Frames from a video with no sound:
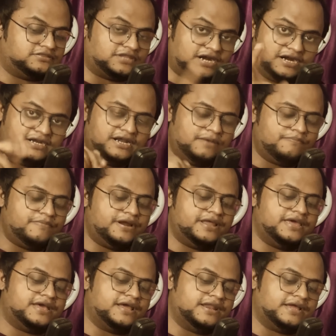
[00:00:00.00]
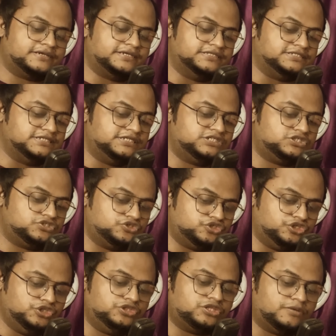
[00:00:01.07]
থার্ড নাম্বারে এখানে একটা জিনিস একটু
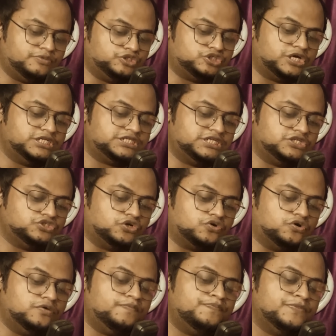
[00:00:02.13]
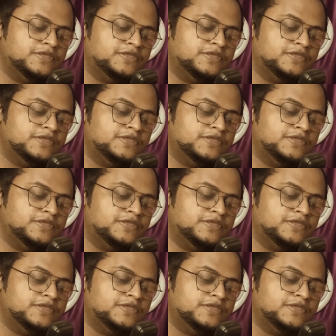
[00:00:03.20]
চিন্তা বিষয় সেটা যখন